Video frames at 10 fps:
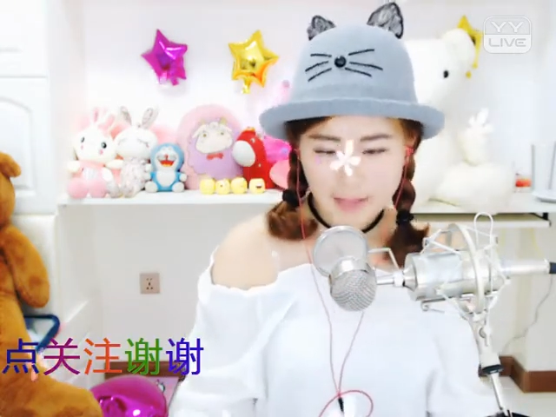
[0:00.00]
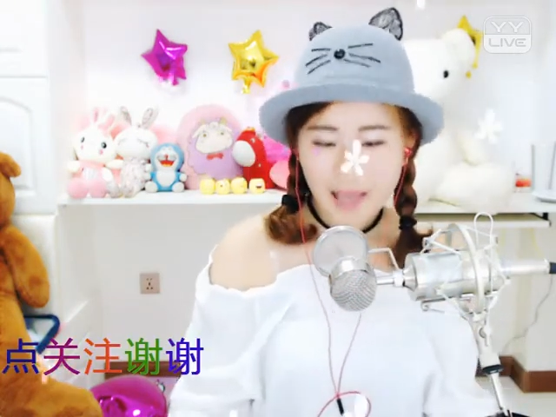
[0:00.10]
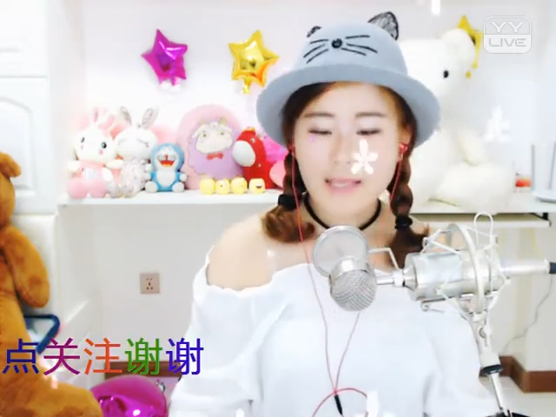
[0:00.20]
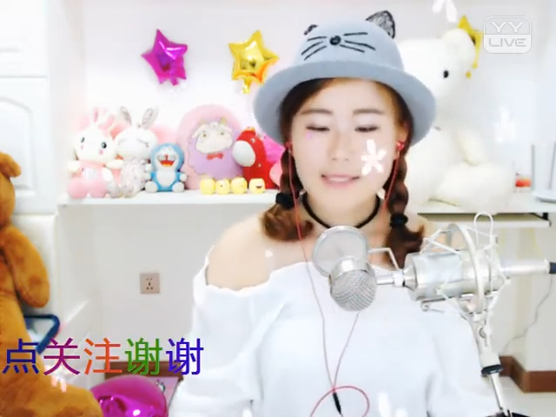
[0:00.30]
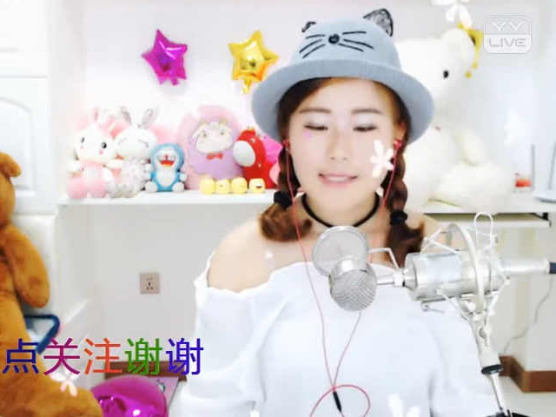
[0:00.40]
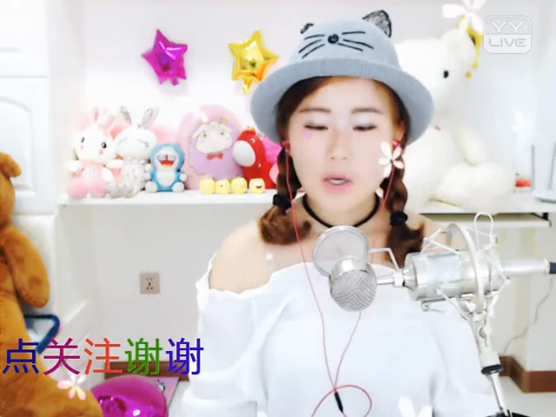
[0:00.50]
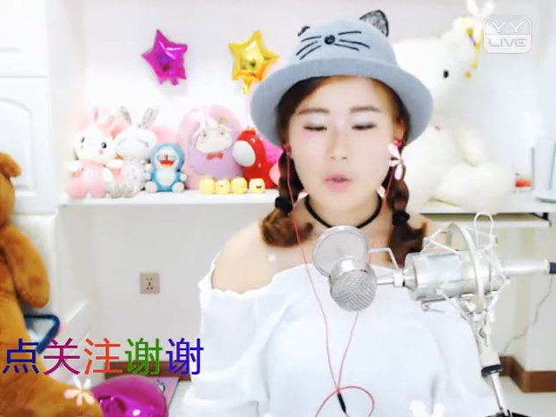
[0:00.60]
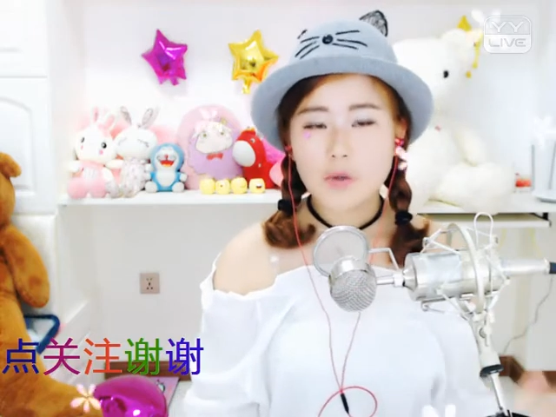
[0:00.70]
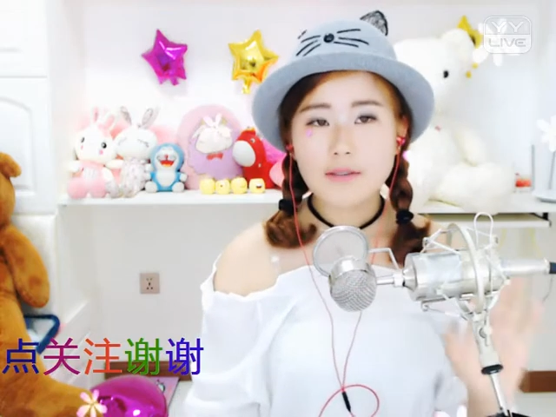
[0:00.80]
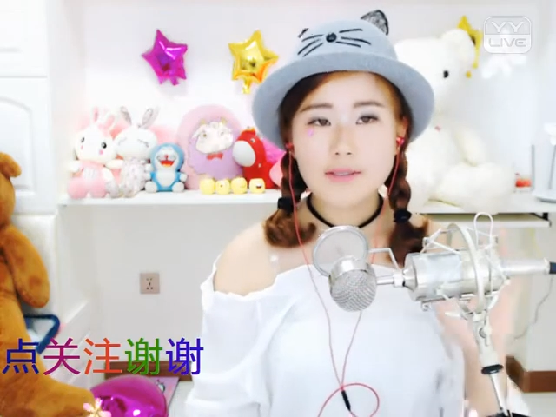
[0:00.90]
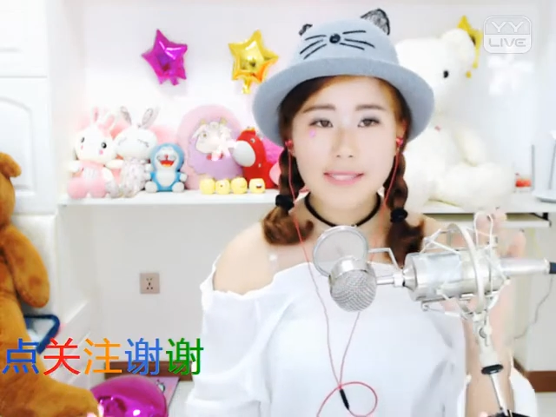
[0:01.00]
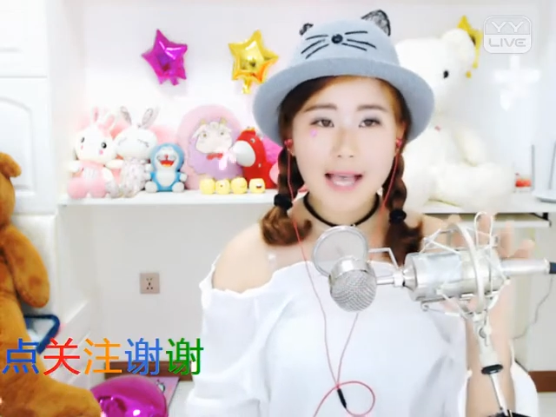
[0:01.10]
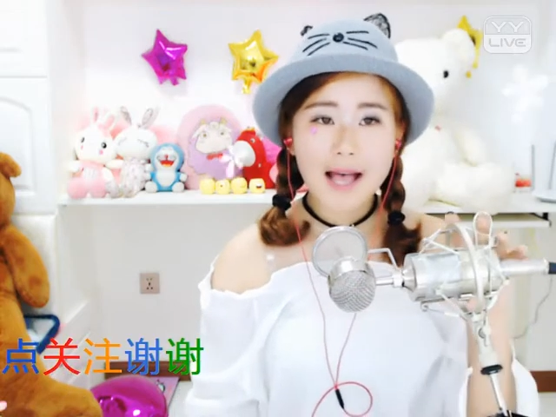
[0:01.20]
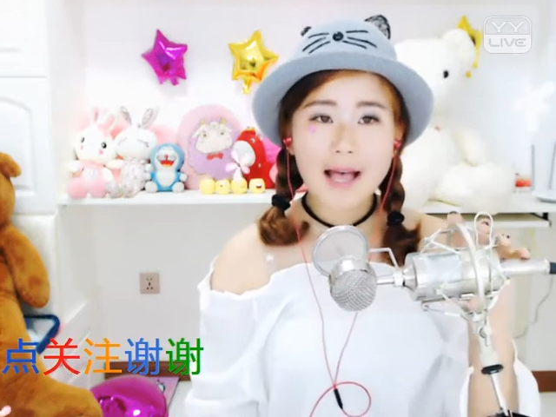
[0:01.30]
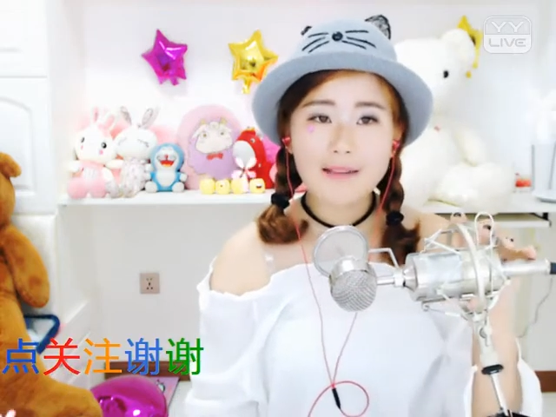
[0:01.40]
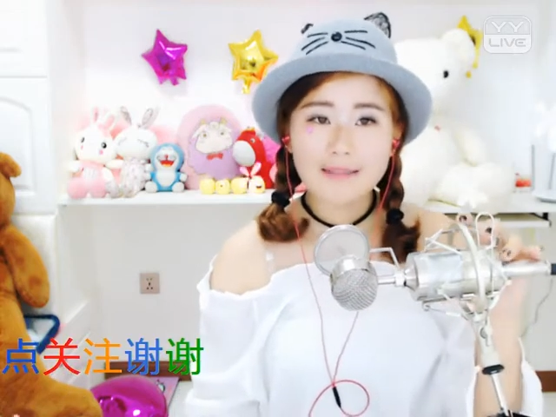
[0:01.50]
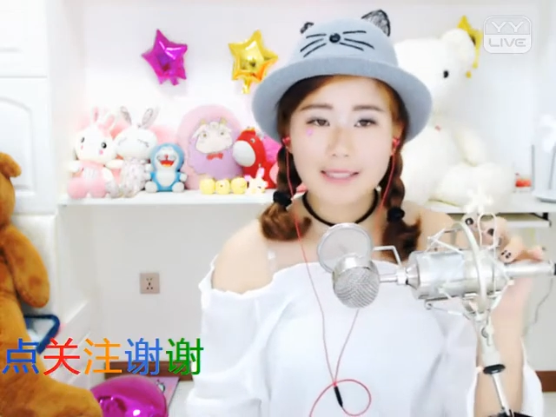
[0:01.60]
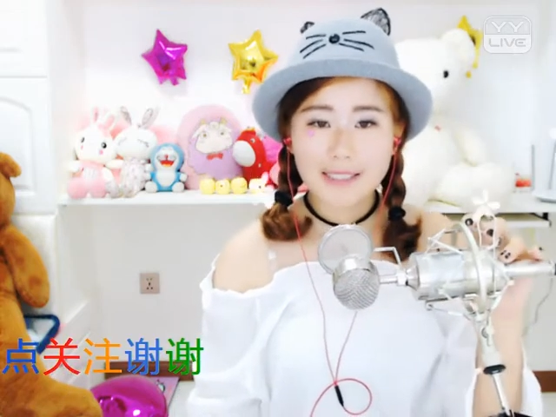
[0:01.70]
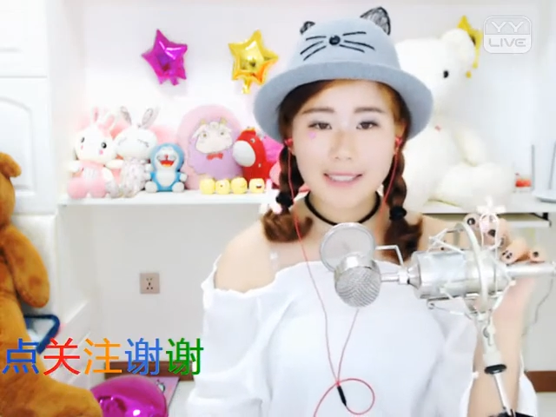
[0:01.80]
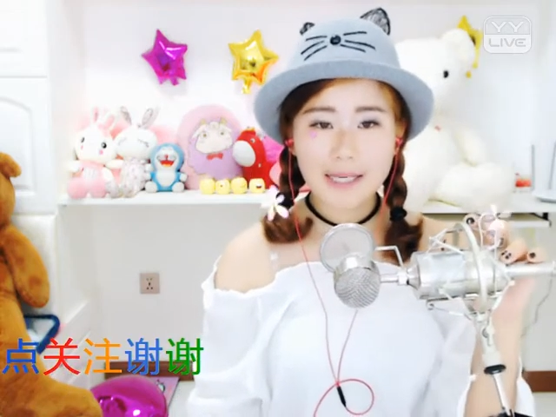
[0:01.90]
小冤家，
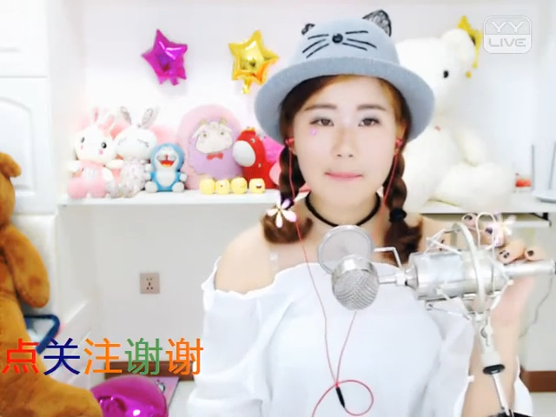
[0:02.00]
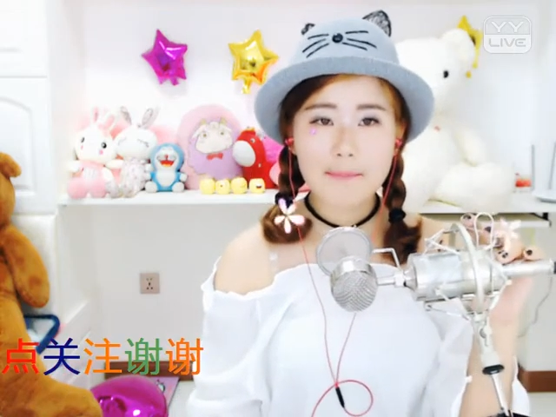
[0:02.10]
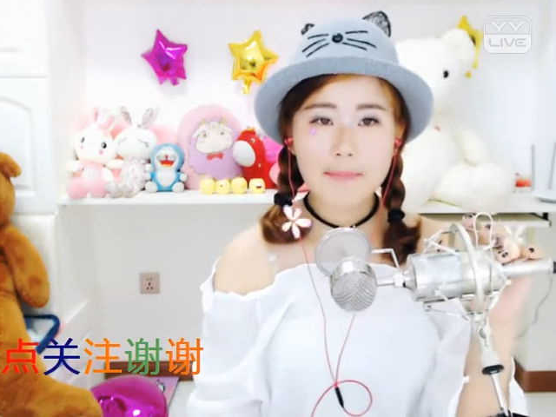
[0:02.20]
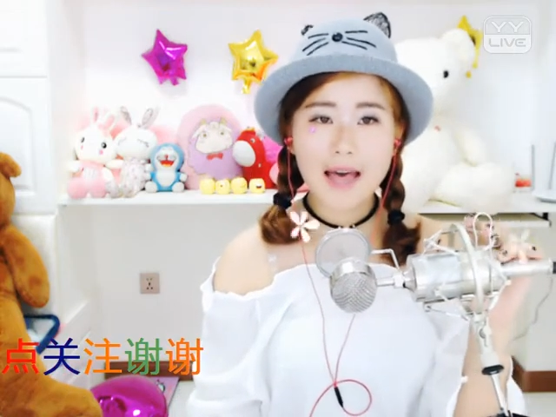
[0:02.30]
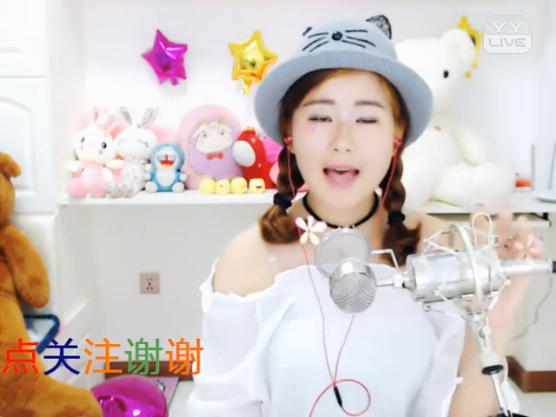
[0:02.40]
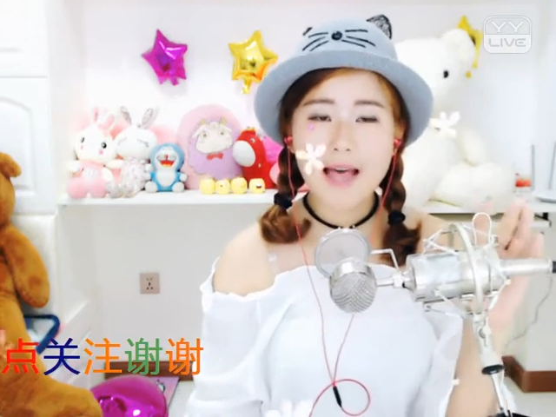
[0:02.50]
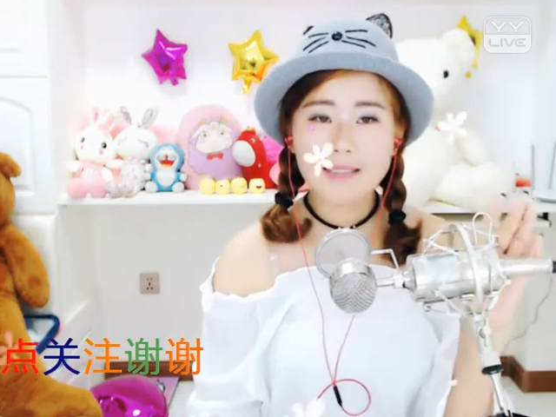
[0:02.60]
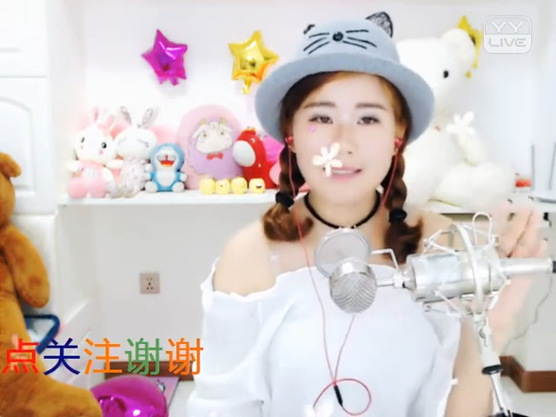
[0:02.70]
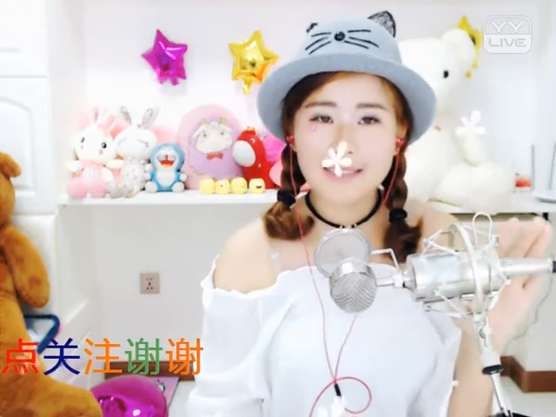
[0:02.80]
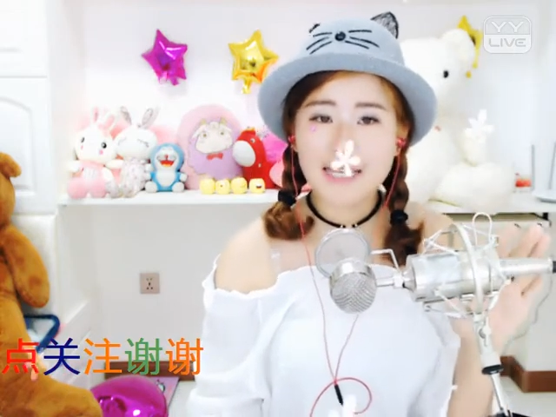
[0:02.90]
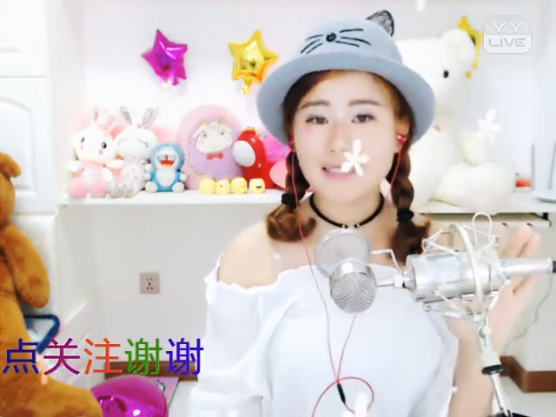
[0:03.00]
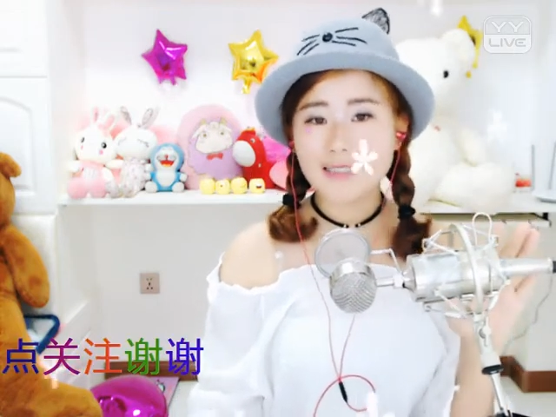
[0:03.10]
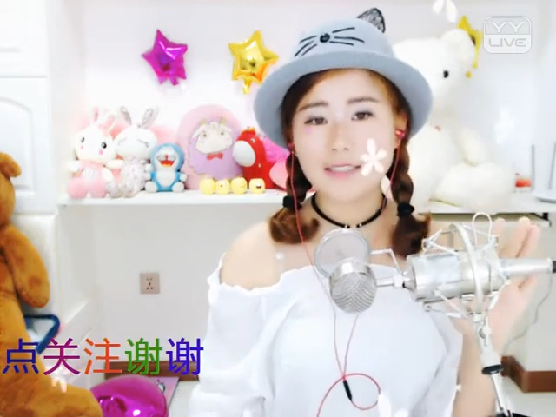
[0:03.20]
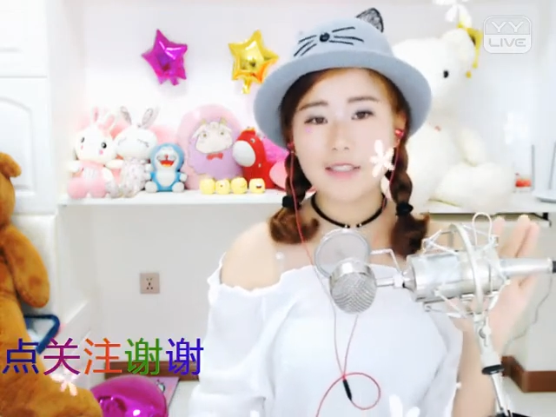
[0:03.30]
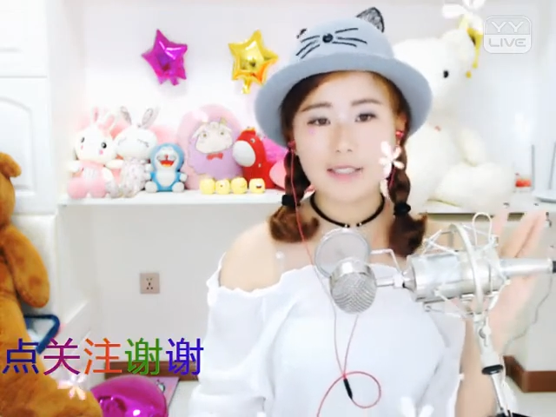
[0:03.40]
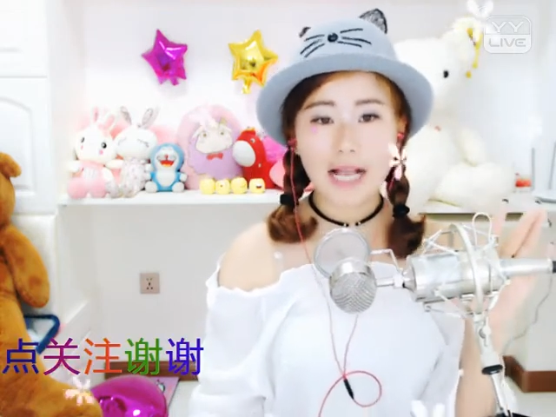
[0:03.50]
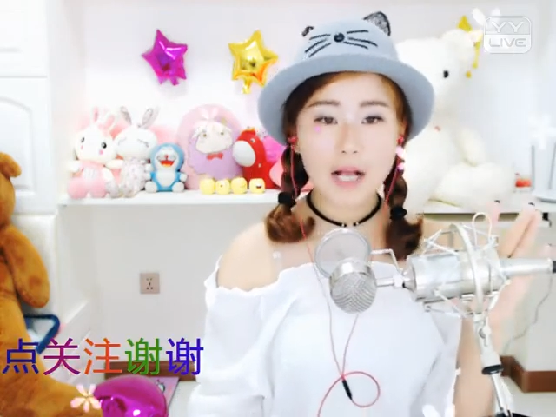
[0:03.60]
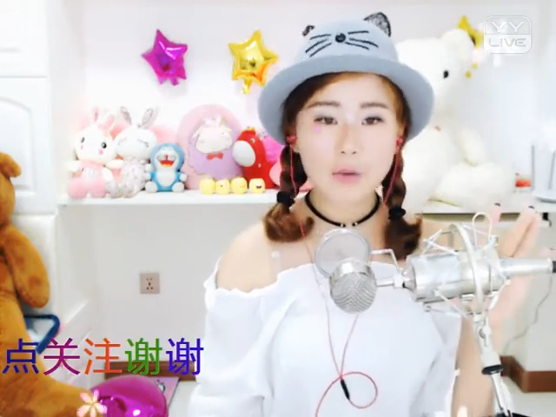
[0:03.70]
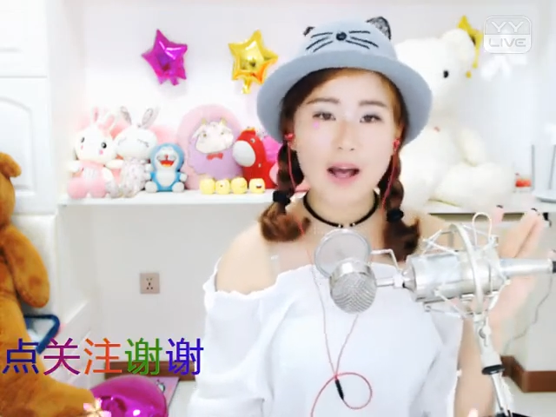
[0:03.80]
你干嘛像个傻瓜？